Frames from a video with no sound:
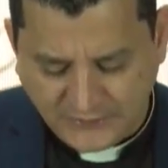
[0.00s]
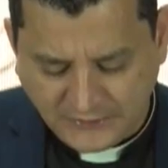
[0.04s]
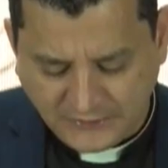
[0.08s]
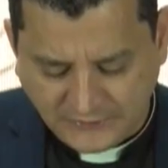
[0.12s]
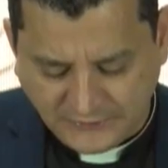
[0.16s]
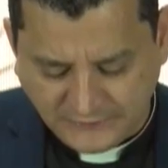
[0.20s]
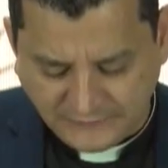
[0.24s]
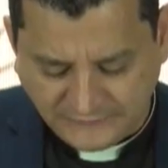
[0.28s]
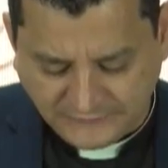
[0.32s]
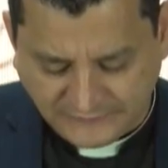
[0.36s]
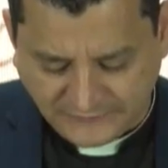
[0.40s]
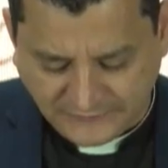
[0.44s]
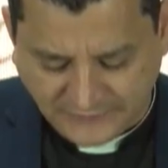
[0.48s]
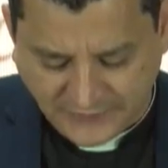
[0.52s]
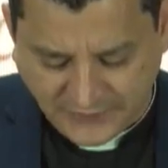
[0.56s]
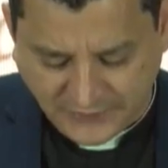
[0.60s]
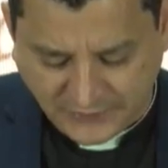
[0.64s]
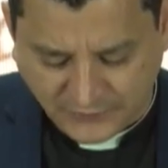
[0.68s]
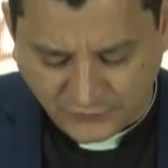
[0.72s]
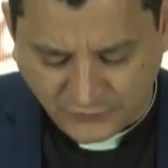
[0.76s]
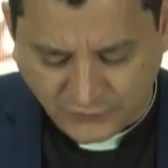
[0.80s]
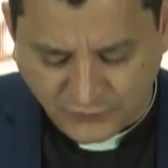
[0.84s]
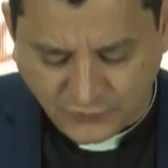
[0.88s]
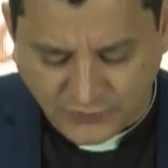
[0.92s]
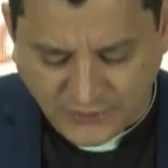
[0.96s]
Y si
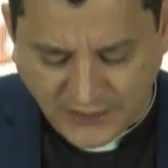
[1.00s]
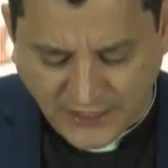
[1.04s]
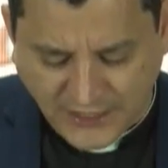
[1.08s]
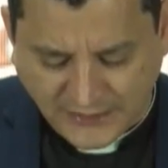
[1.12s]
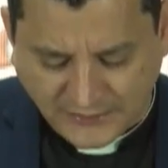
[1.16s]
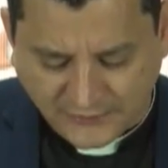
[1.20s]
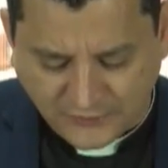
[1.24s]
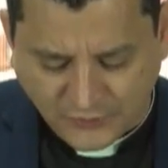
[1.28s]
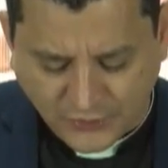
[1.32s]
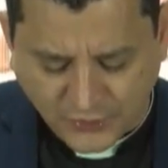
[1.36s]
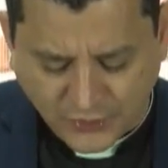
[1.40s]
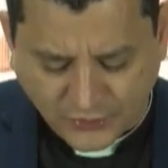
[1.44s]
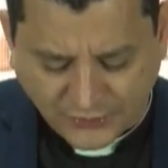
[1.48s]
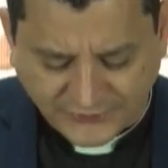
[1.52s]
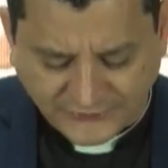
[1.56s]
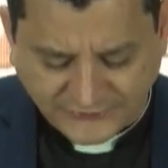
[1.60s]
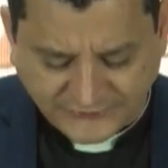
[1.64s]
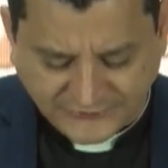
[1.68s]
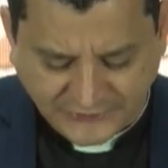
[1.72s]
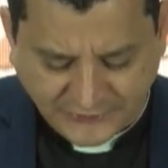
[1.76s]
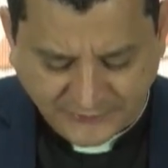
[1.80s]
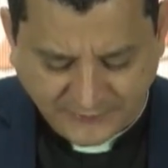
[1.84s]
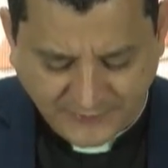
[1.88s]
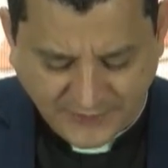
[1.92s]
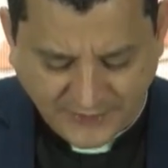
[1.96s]
en un lugar no lo
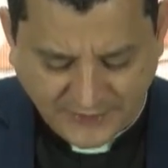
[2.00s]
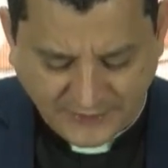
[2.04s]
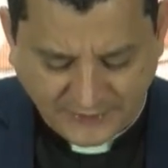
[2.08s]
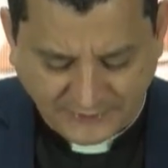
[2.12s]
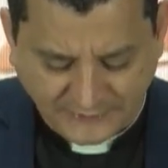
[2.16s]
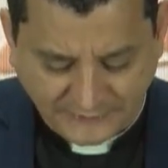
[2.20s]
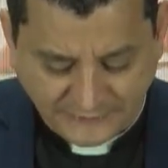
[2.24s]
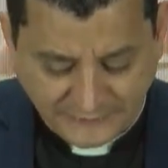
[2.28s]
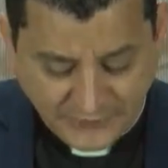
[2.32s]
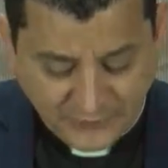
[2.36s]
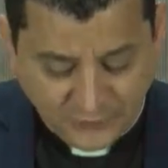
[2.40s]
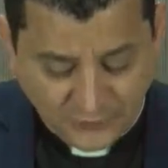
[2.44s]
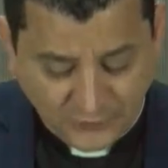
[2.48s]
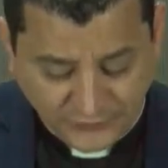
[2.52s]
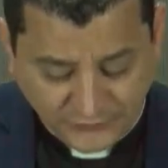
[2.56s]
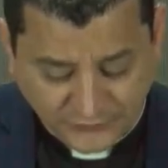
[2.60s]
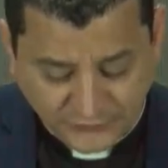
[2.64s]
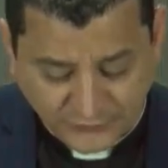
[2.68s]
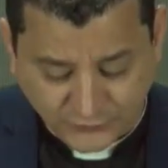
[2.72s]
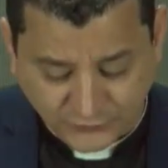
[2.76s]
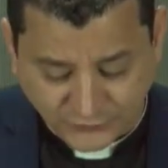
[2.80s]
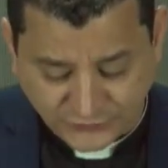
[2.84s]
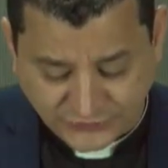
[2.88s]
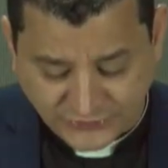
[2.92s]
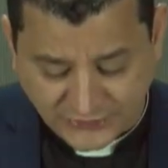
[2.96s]
recibe ni lo
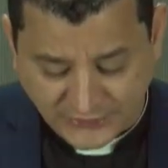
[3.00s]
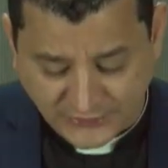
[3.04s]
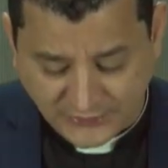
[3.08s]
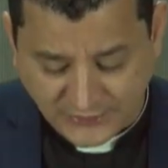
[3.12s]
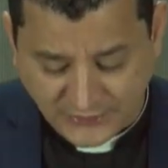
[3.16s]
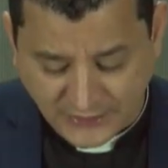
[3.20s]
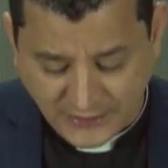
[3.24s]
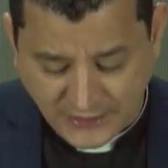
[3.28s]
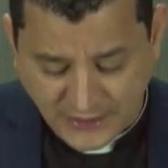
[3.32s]
escucha,